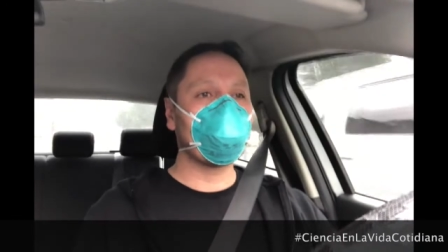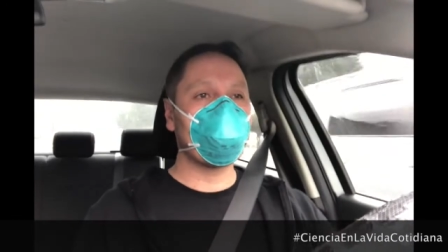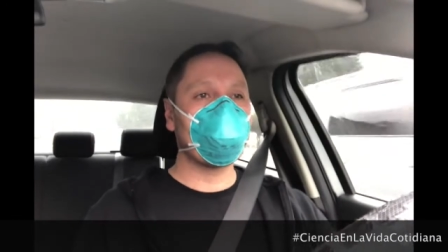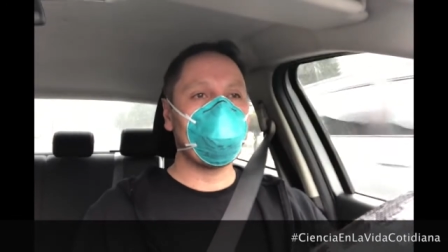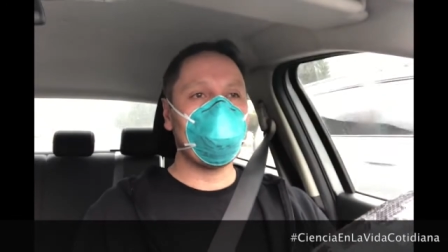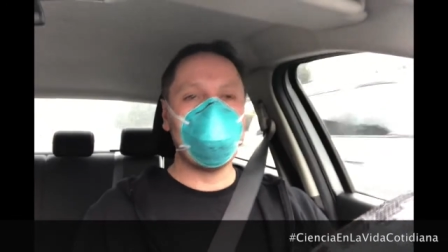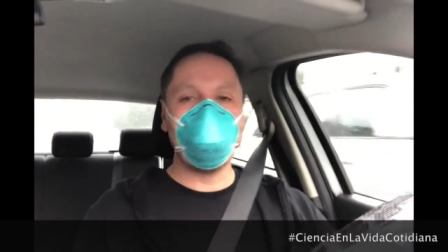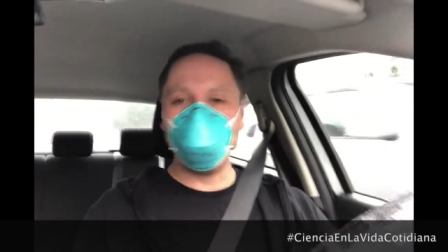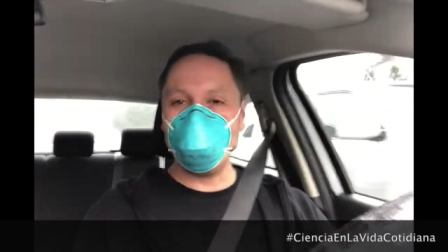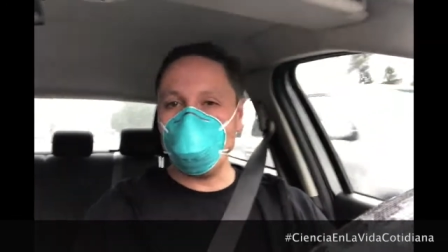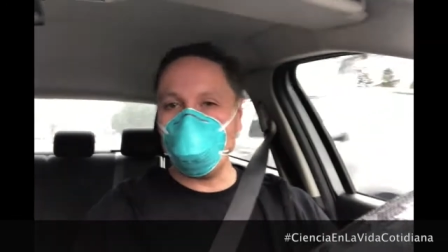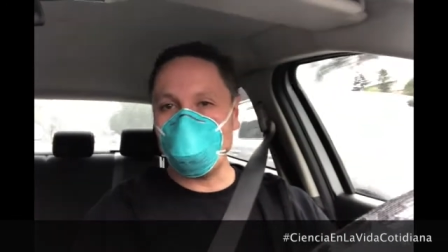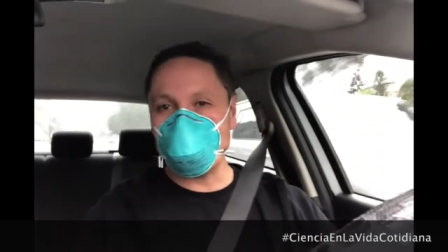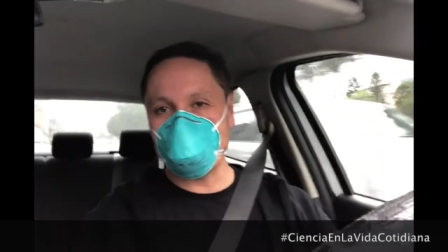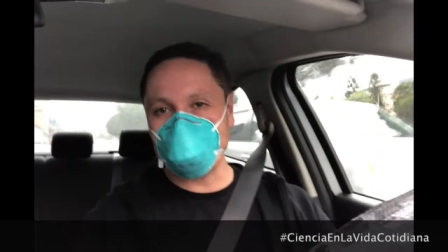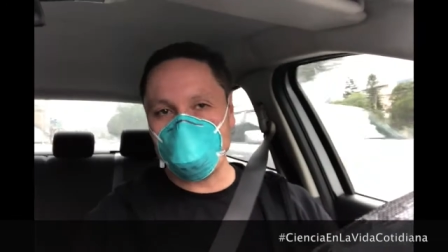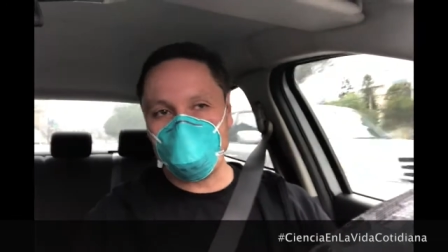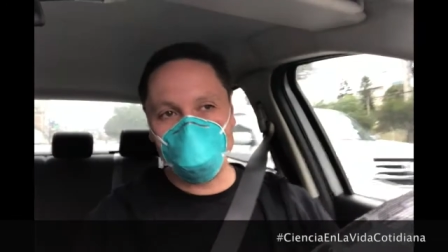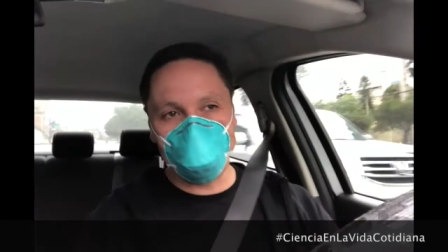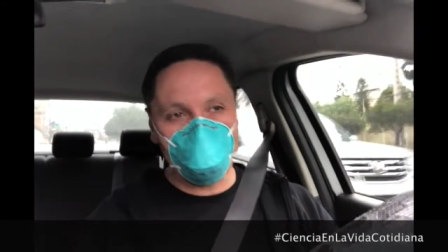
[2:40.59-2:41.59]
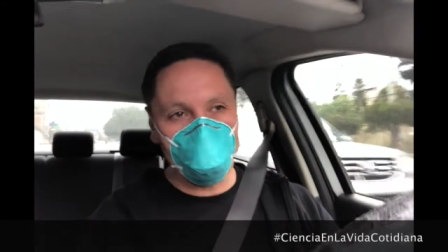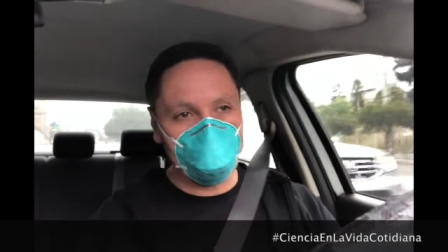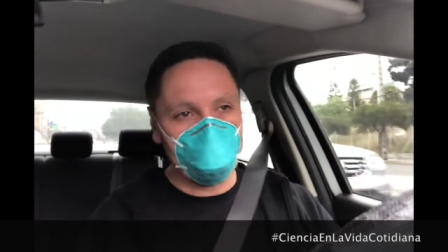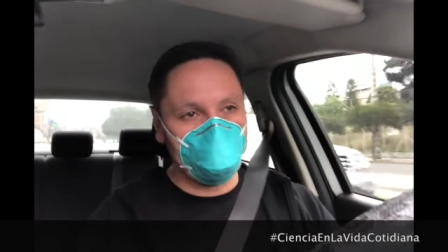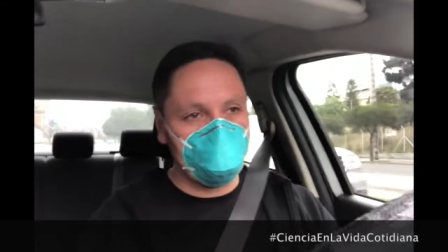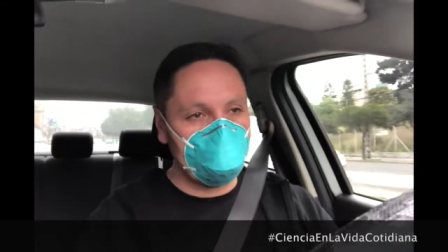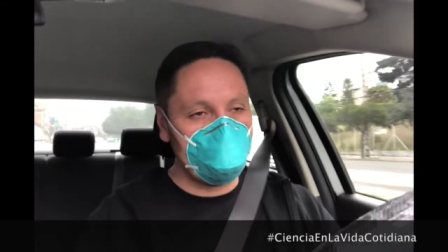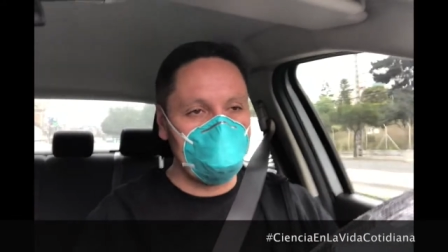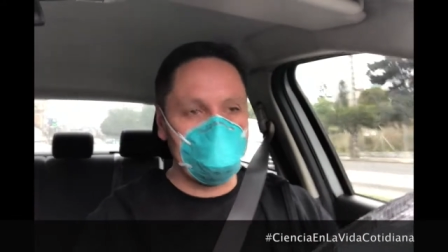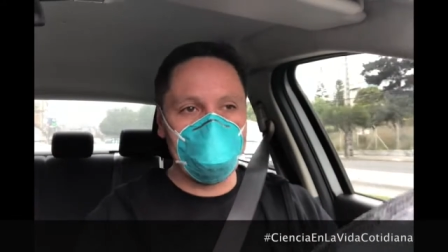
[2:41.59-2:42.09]
La vida nos cambió
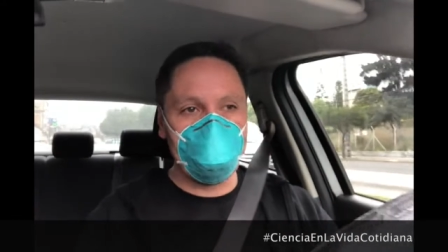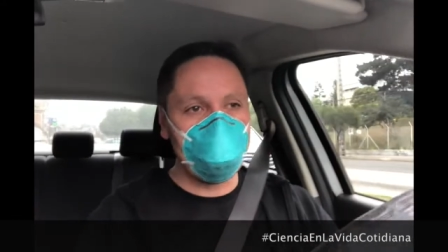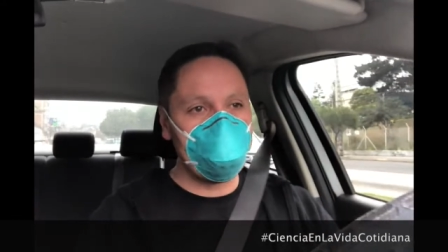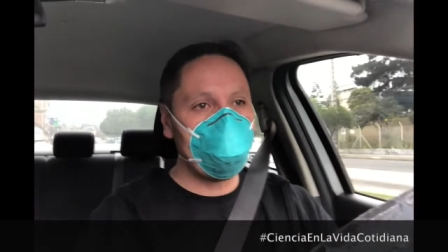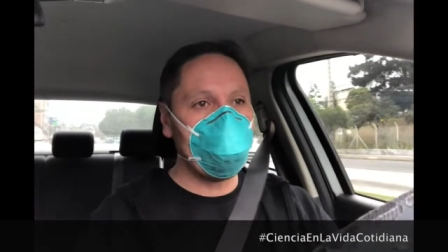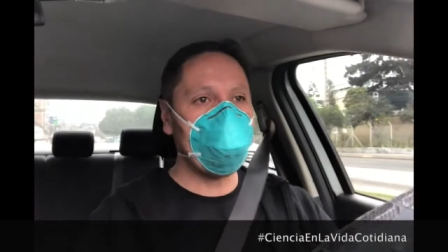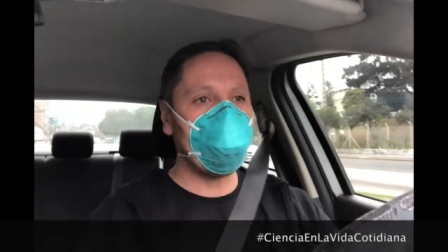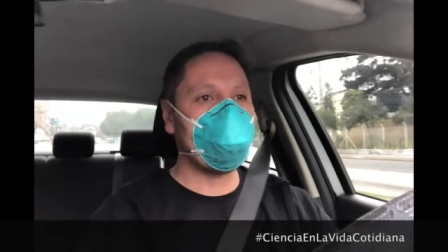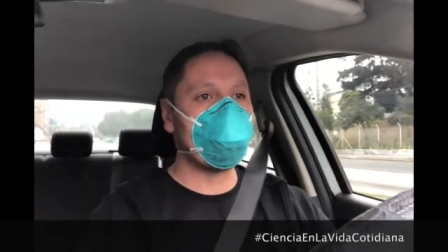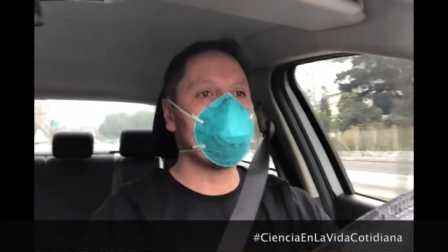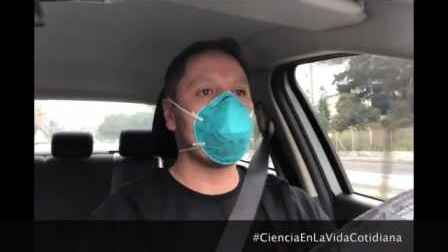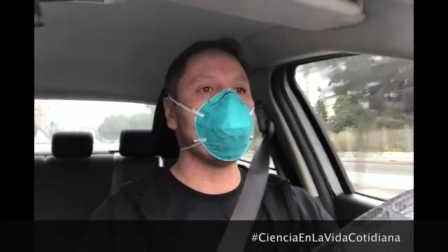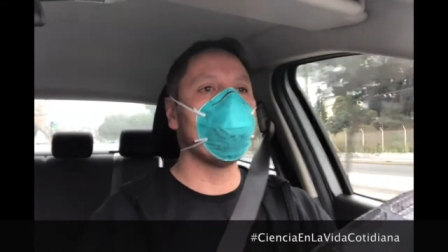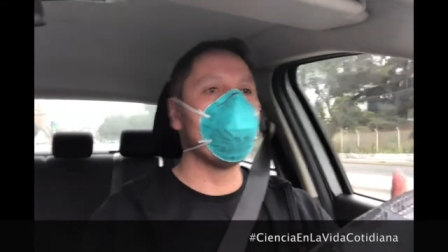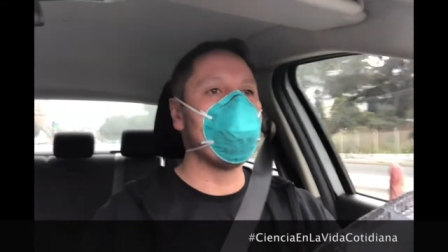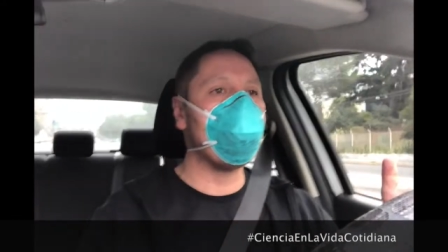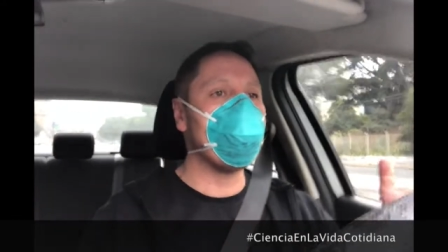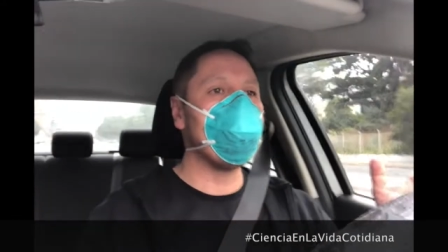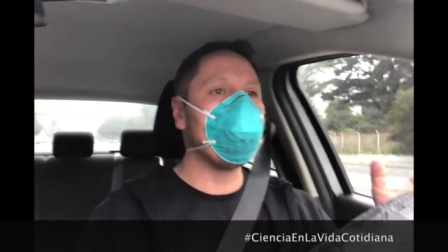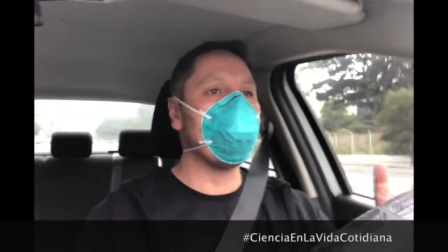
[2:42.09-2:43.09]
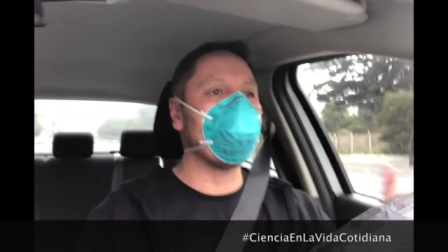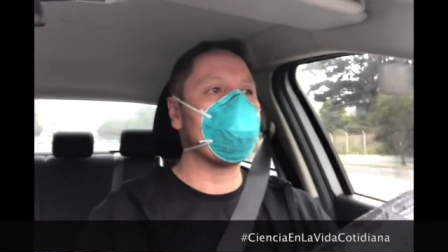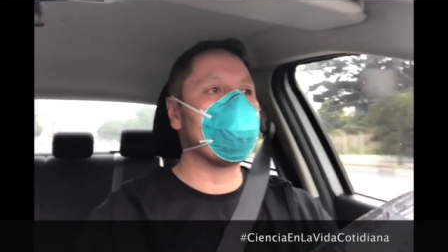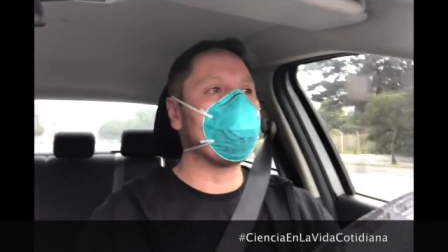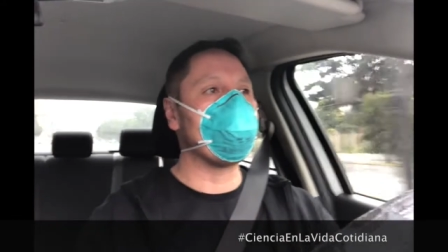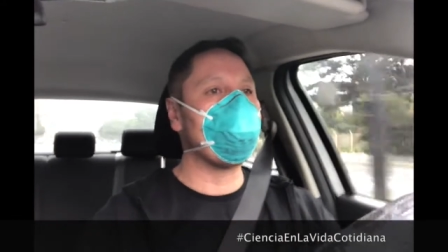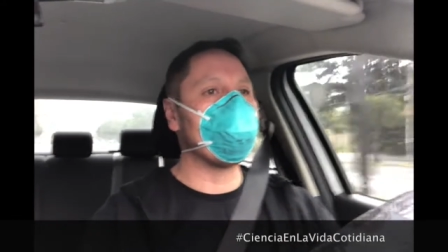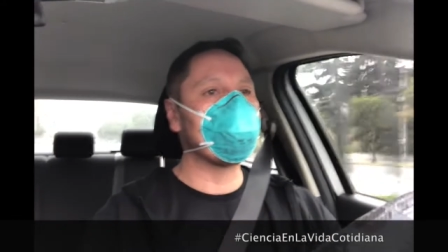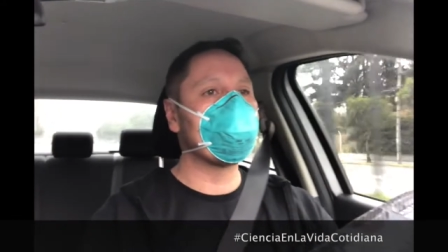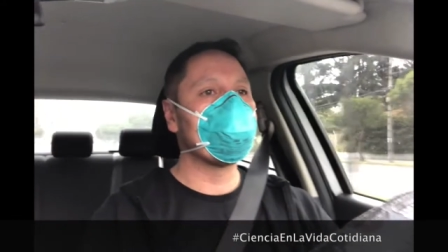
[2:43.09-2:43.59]
definitivamente hace un año
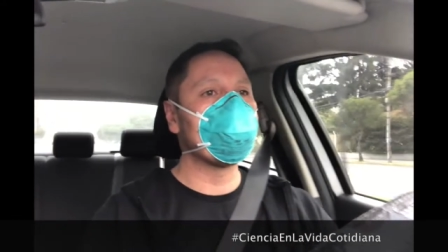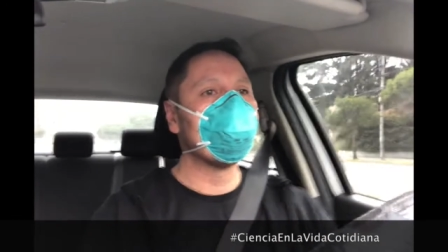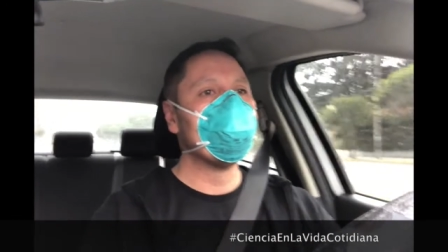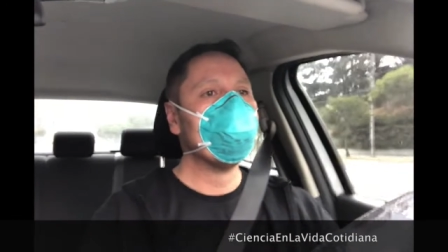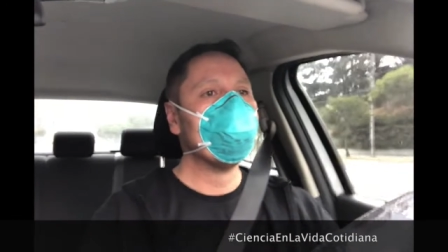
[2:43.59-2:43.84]
atrás